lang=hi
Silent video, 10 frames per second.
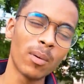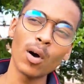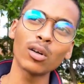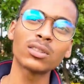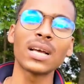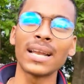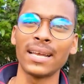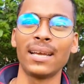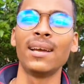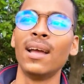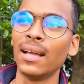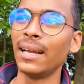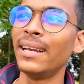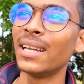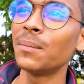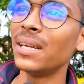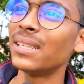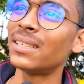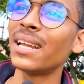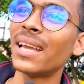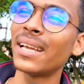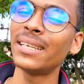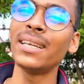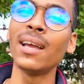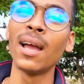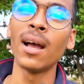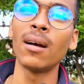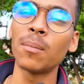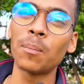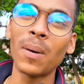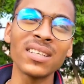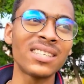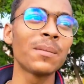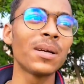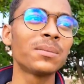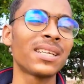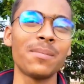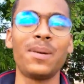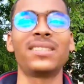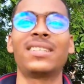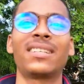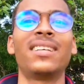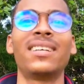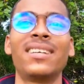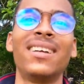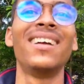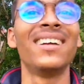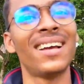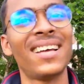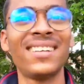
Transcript: बहुत सारे हैं इंडिया में इतने हैं कि पांच टीम कम से कम बन सकते हैं